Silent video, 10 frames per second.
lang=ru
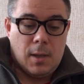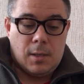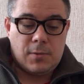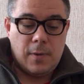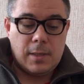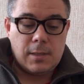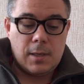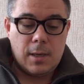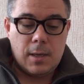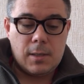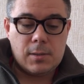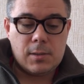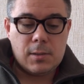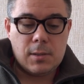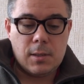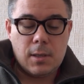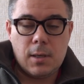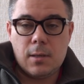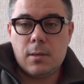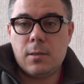связанная с
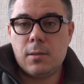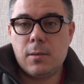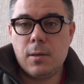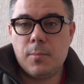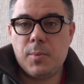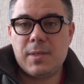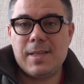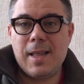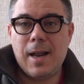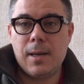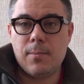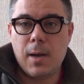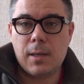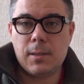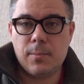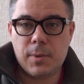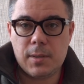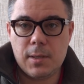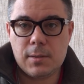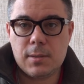э, персональным актом
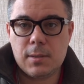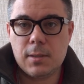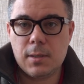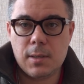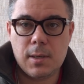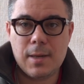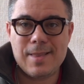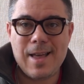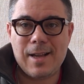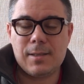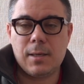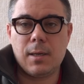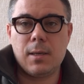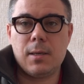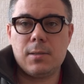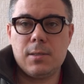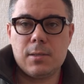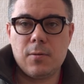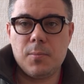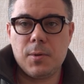протеста редактора
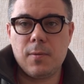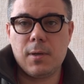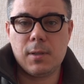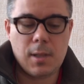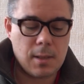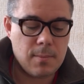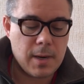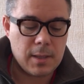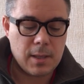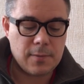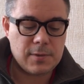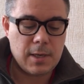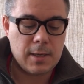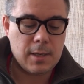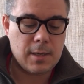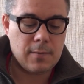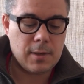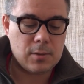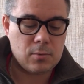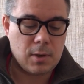российского Первого канала Марины Овсянниковой,
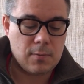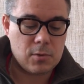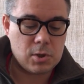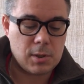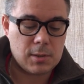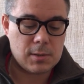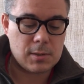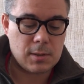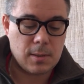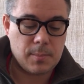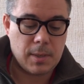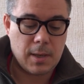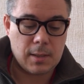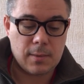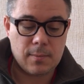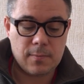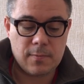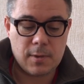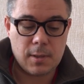которая вышла с плакатом